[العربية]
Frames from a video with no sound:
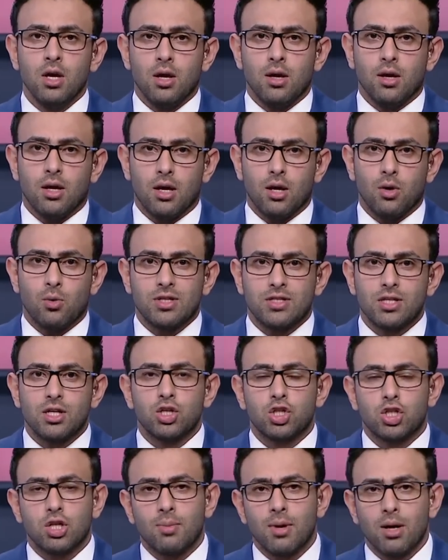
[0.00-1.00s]
آه، وزير
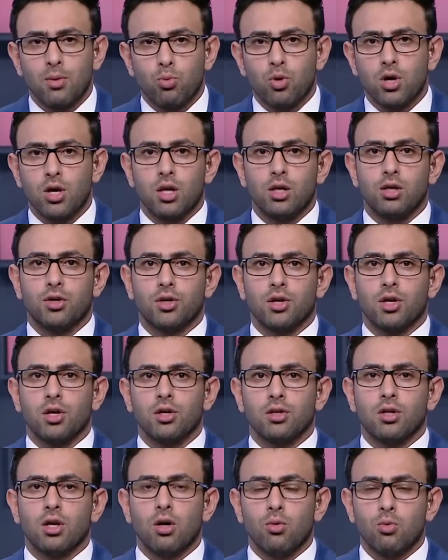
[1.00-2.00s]
الشباب
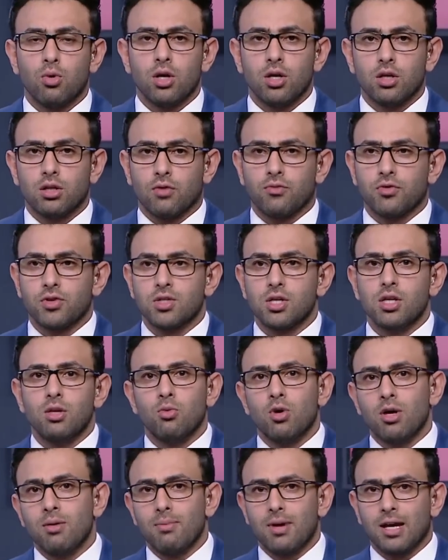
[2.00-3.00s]
والرياضة وتفاصيل
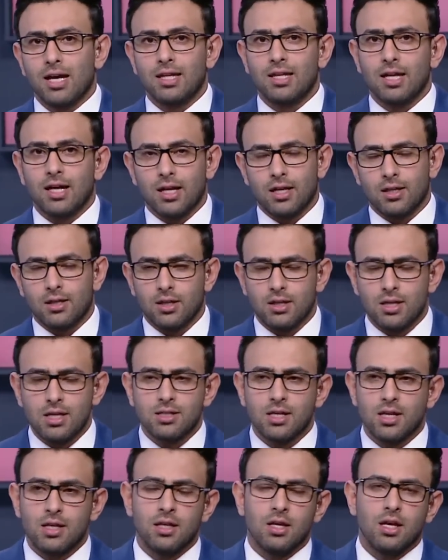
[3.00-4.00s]
مهمة جدا جدا
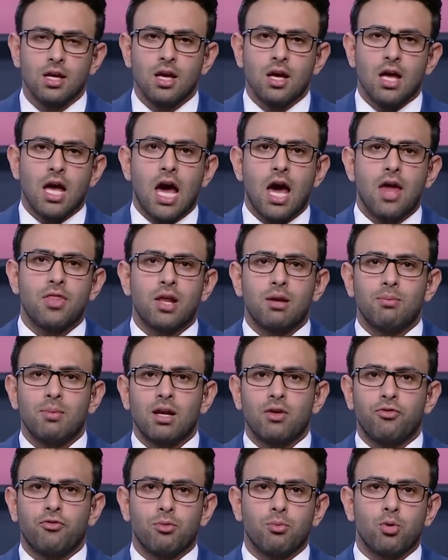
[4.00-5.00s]
إذا هذا
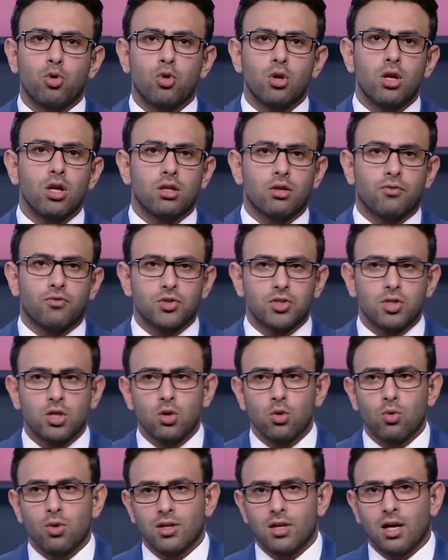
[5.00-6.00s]
الملف بكل
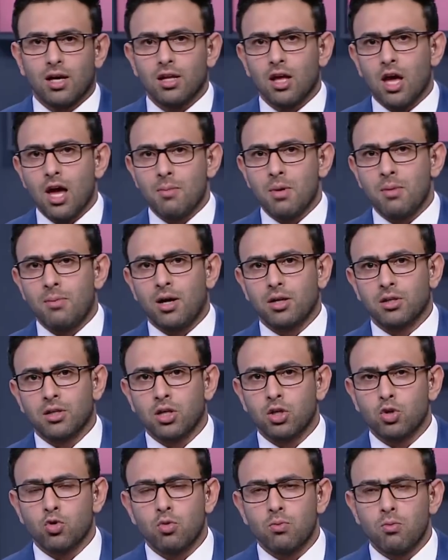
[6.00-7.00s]
تفاصيله وضعناه أمام
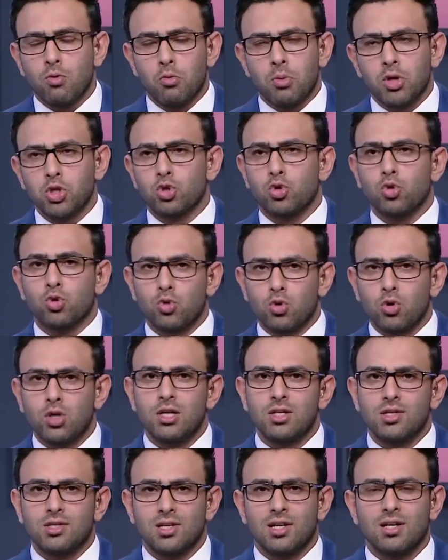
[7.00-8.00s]
حضراتكم وبشكر كل
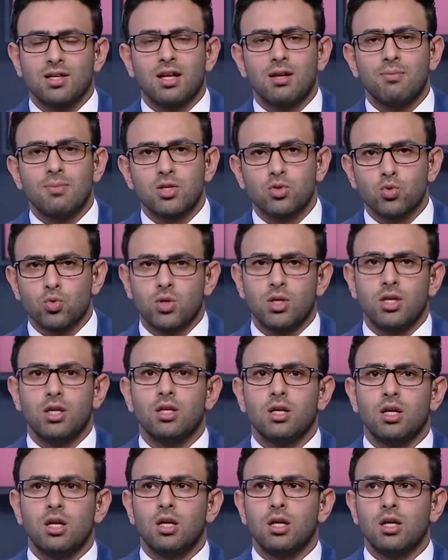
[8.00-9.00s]
السادة المسؤولين
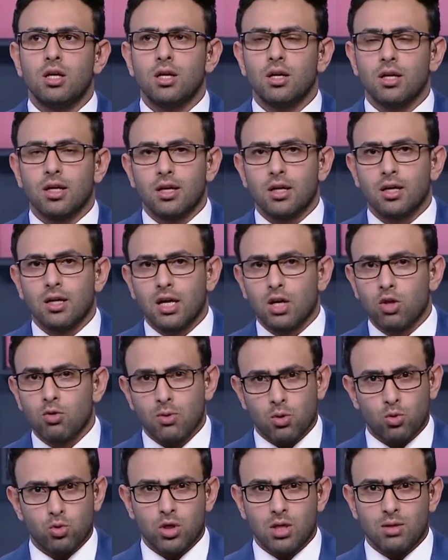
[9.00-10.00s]
اللي آه، كانوا
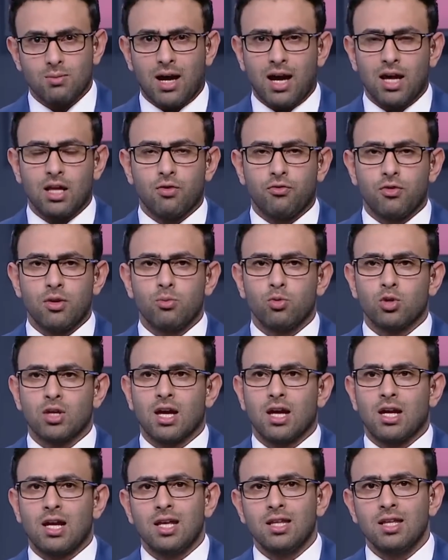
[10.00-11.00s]
موجودين معانا في
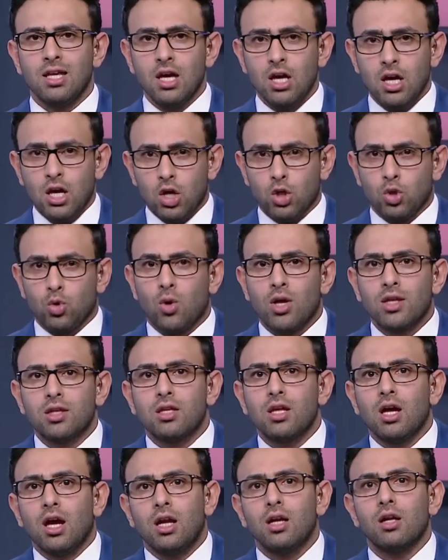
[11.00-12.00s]
مداخلات
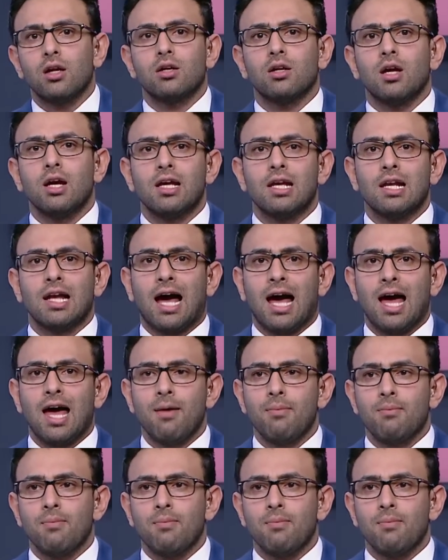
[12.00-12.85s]
توضح للرأي العام